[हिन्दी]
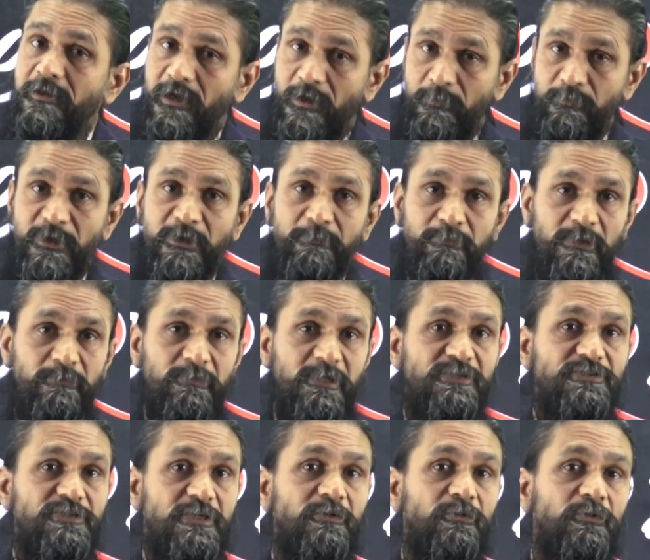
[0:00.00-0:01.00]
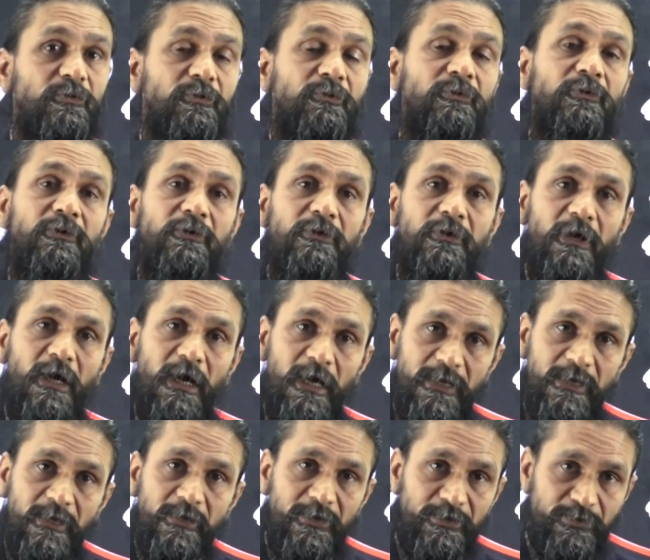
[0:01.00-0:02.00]
अपनी प्रिपरेशन को
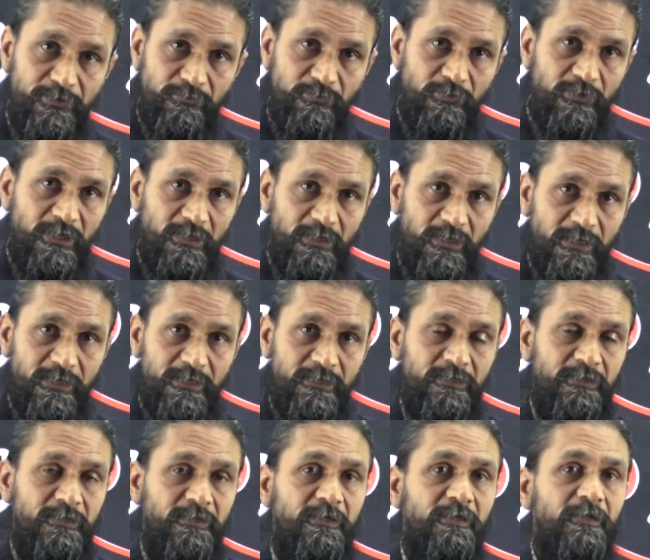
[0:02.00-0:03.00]
आगे कंटिन्यू करना है